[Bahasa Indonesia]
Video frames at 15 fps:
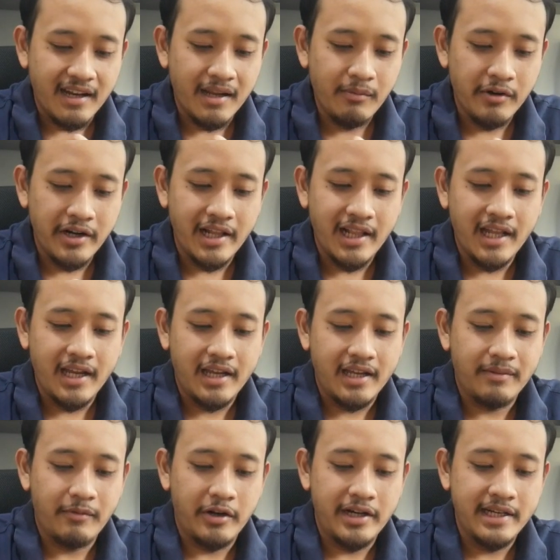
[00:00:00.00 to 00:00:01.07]
dia modelnya
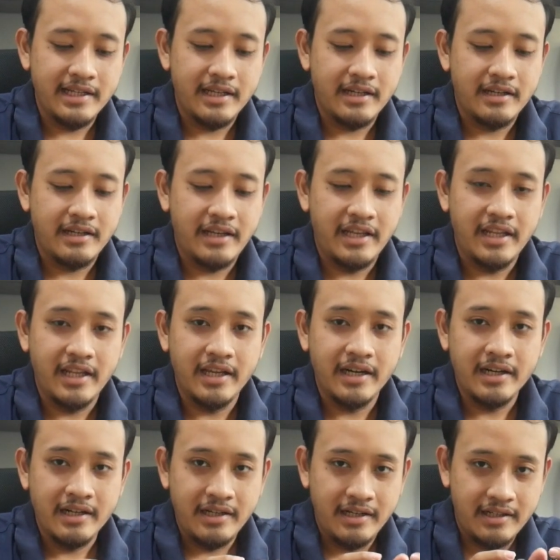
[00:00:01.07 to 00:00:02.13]
modelnya uh, eh, in ear
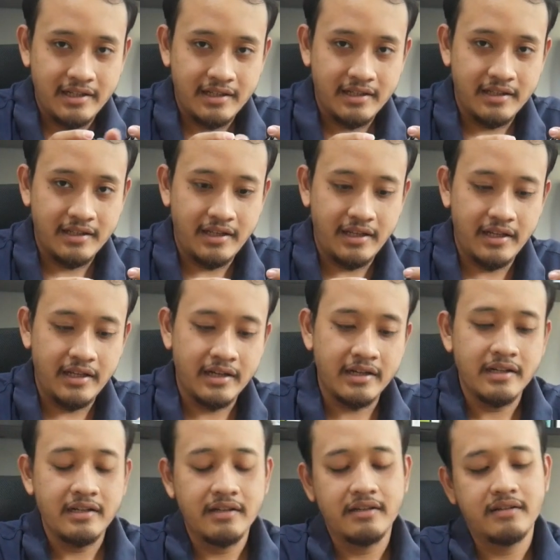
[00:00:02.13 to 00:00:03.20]
in
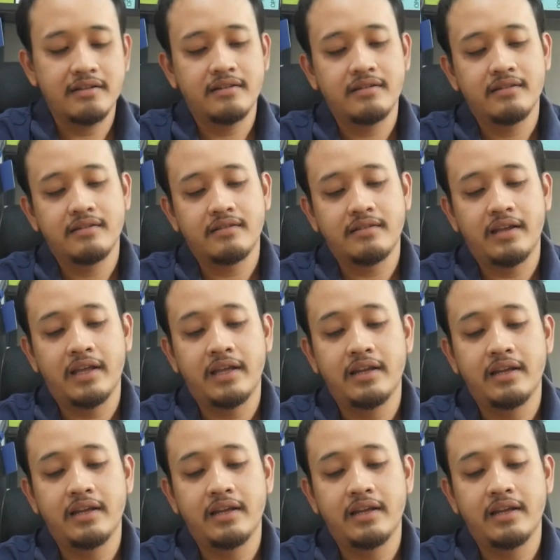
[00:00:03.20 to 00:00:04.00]
ear kayak